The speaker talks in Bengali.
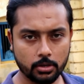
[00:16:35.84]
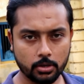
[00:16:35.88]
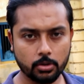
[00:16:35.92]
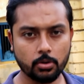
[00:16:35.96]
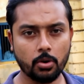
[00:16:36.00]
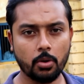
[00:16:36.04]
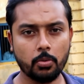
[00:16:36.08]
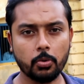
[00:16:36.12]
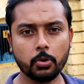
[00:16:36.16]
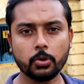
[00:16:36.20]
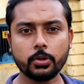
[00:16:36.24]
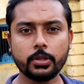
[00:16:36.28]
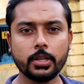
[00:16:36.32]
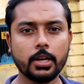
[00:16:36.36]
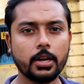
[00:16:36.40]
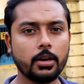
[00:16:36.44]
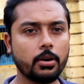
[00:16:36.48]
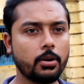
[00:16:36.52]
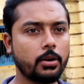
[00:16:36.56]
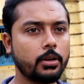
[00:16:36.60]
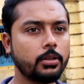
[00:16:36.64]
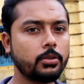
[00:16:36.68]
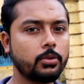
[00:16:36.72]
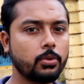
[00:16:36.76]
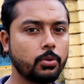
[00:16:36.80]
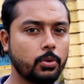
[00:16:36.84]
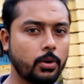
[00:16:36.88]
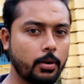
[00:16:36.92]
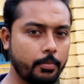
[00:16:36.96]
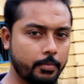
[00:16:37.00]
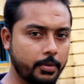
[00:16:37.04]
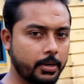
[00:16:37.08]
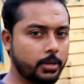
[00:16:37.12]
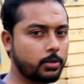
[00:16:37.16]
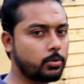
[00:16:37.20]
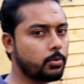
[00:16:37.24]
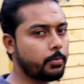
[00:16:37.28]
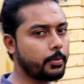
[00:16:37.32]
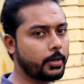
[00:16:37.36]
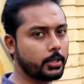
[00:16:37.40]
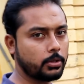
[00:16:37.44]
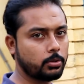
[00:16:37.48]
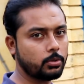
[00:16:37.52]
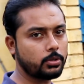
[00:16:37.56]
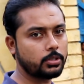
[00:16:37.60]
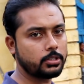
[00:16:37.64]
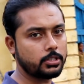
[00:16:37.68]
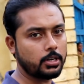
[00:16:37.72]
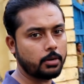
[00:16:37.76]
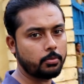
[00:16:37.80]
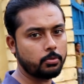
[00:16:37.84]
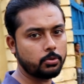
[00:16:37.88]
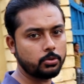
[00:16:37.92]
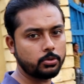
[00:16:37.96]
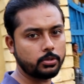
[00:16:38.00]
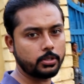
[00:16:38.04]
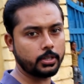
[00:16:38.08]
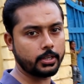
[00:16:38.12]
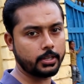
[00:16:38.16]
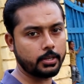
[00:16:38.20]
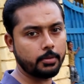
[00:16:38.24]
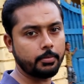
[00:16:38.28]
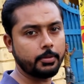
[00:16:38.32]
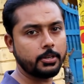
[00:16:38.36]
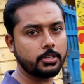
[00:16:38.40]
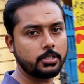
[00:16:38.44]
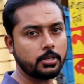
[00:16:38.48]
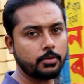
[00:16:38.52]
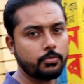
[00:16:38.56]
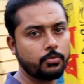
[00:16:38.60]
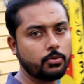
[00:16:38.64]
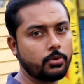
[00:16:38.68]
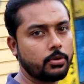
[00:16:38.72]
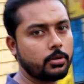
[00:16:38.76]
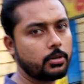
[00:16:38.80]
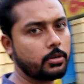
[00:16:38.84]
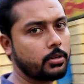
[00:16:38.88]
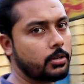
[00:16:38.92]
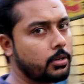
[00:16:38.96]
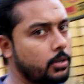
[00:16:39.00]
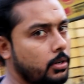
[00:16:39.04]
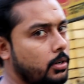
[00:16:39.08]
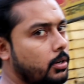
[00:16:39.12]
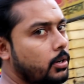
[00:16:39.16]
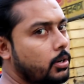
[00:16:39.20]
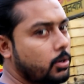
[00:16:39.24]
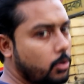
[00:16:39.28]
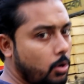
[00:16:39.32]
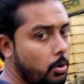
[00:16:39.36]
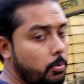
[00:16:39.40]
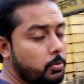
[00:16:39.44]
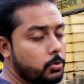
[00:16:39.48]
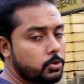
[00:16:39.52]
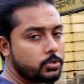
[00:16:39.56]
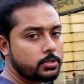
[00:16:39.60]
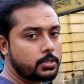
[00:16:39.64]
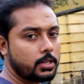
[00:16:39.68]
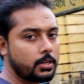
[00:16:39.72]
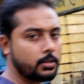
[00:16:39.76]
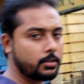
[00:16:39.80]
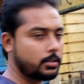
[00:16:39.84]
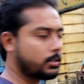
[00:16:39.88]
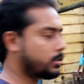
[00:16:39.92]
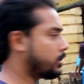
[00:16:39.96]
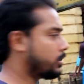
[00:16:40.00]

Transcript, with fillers: কবর দেওয়া হয় তো আমরা একটু ভেতরে যাব দেখি মির্জাপুরের কবরস্থানটা